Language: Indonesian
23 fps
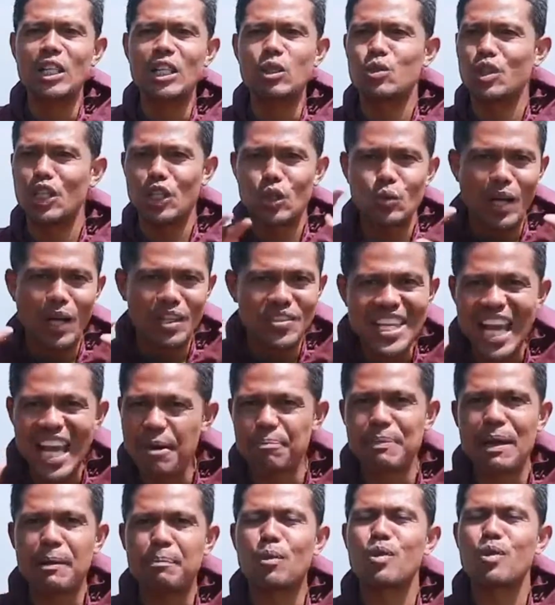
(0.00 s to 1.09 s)
itu, situasi
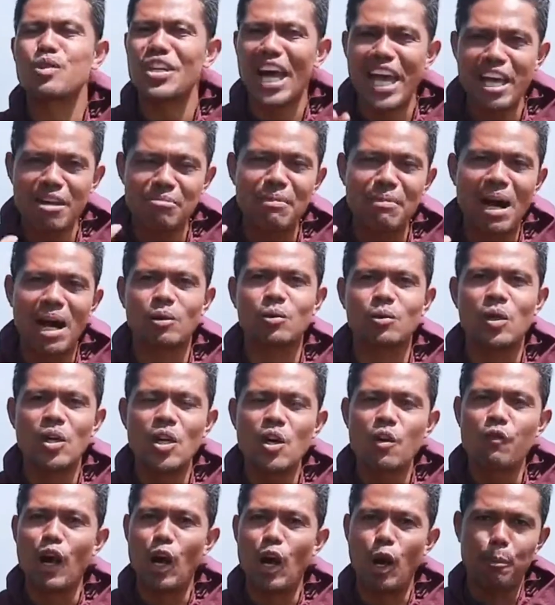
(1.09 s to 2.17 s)
apapun saya mau.
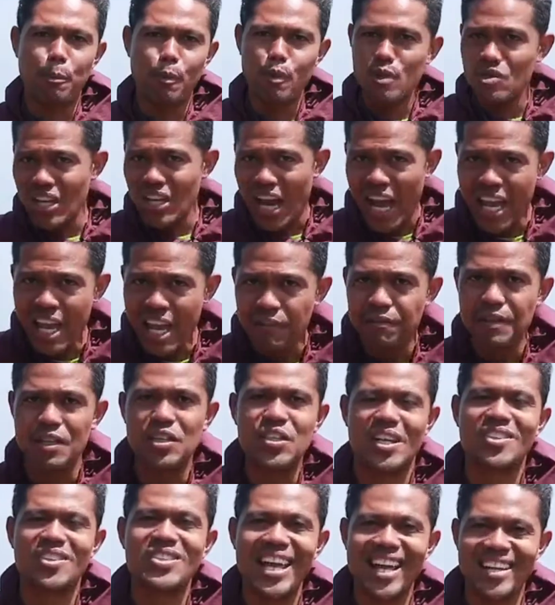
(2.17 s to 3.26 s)
Walaupun saya
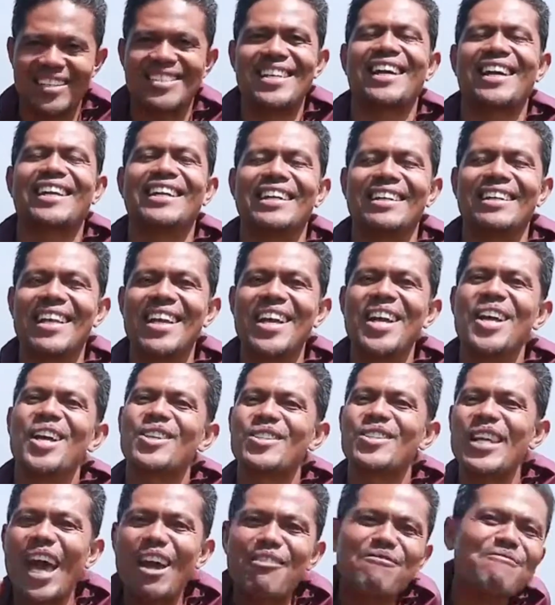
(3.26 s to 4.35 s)
fisik saya sakit,
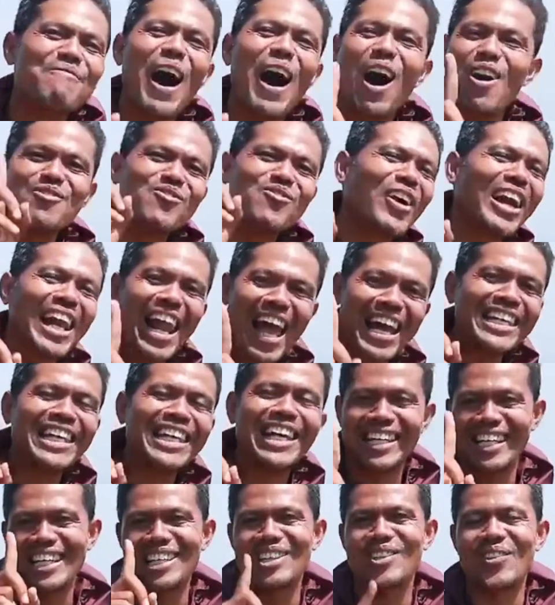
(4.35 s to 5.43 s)
saya mau
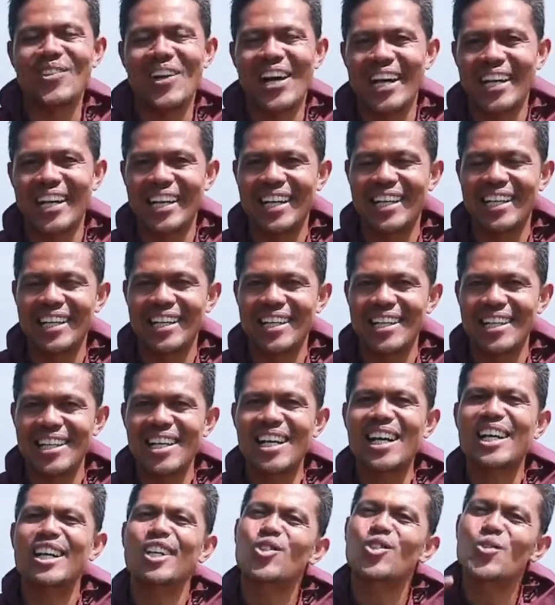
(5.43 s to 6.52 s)
melayani Tuhan.
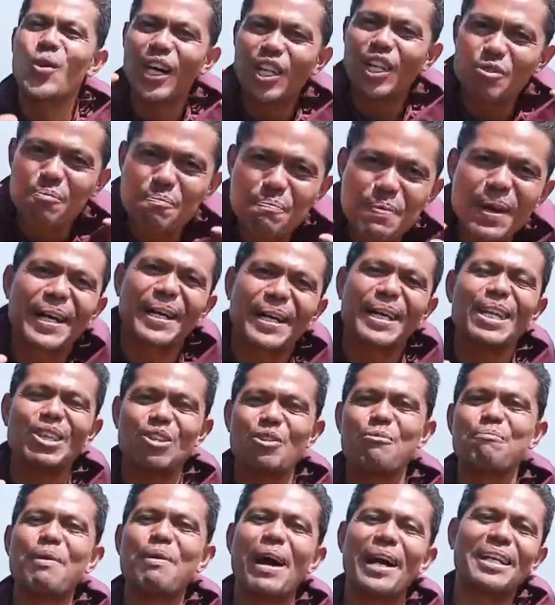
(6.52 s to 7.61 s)
Karena Tuhan itu
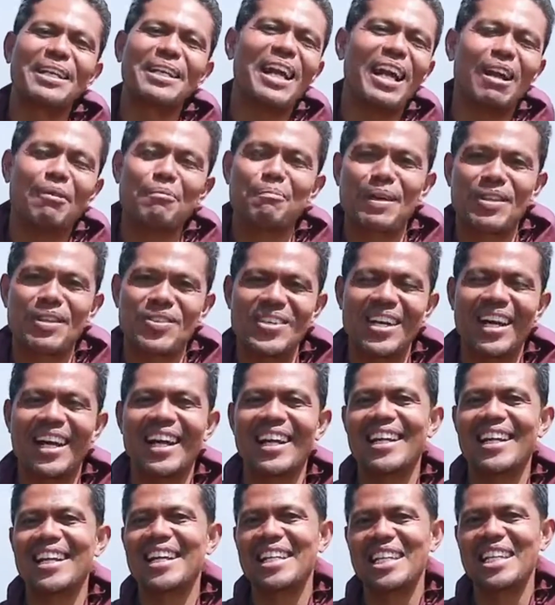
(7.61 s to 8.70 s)
begitu baik dalam
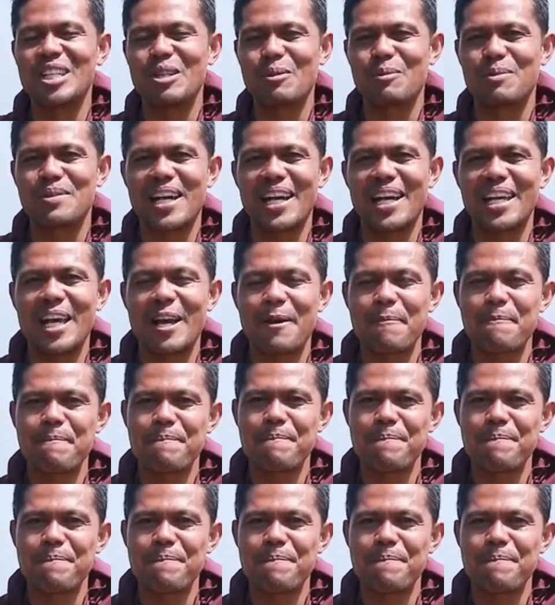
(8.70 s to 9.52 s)
perjalanan hidup saya.